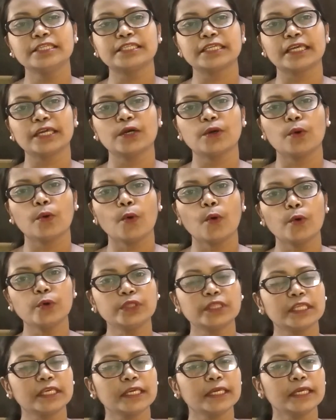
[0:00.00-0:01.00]
যে
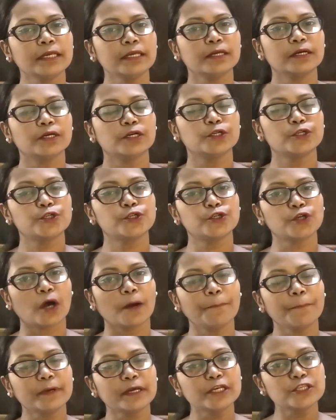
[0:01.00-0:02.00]
অতি
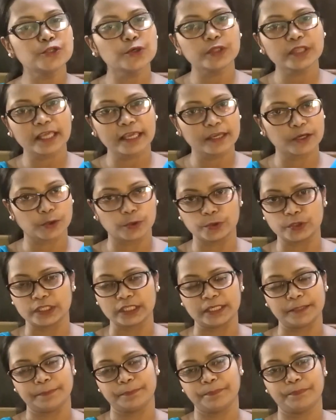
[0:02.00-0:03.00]
সব কিছুতেই
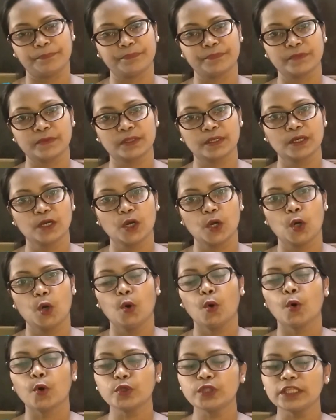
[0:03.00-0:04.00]
ক্ষতি
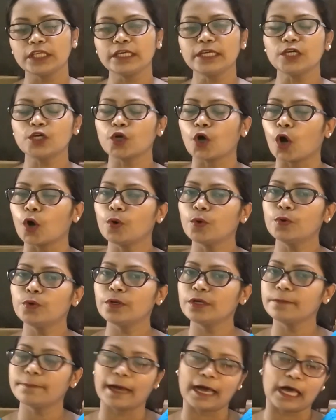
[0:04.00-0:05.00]
অতি
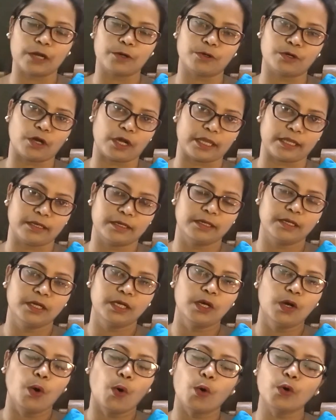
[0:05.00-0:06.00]
কখনোই ভালো নয়
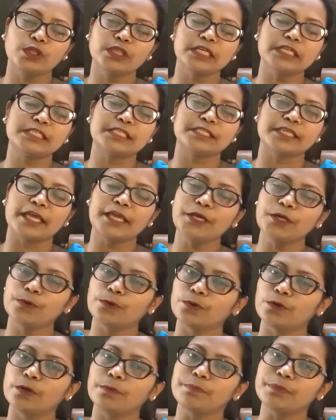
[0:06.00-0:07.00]
অতি যেই
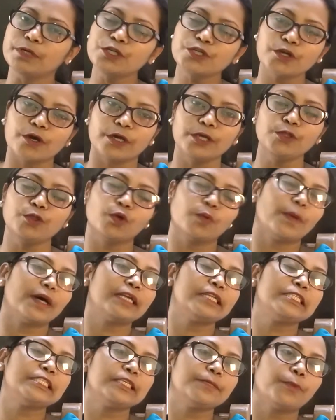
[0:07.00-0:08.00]
কোনো বিষয়
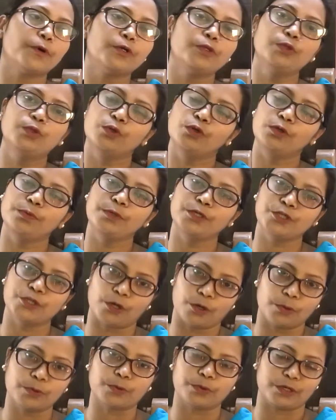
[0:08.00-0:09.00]
তোমার জীবন
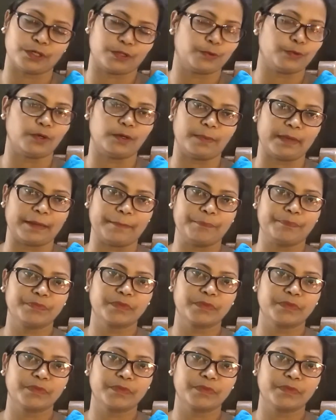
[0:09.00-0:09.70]
দুর্বিষহ করে তুলবে